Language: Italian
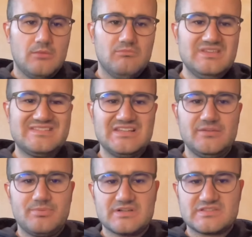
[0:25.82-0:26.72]

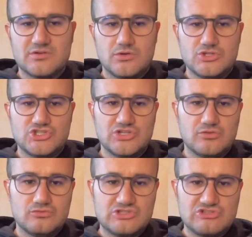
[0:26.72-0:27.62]
Missili personici
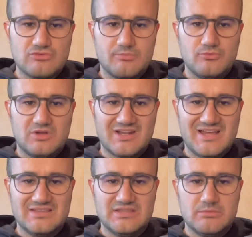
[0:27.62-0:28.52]
russi sulla più
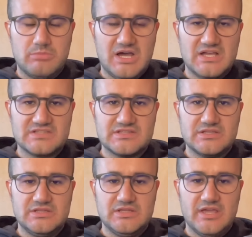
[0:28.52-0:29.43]
grande base di